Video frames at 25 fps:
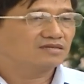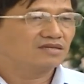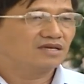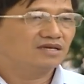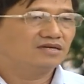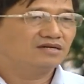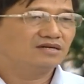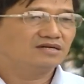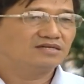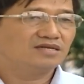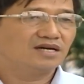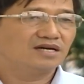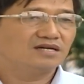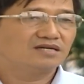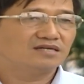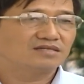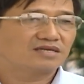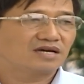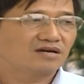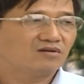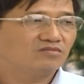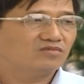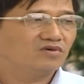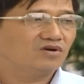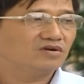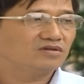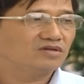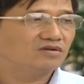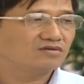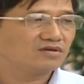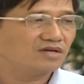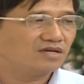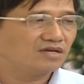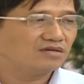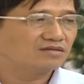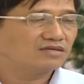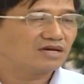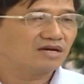để người dân người ta cũng có điều
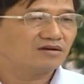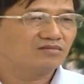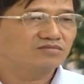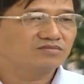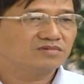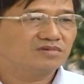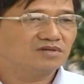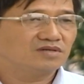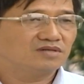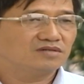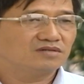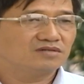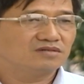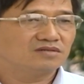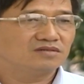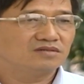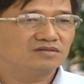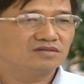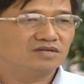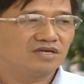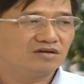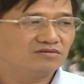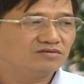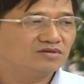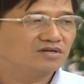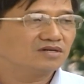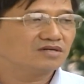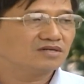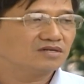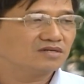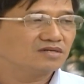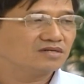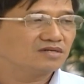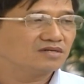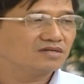kiện, người ta cũng hiểu được.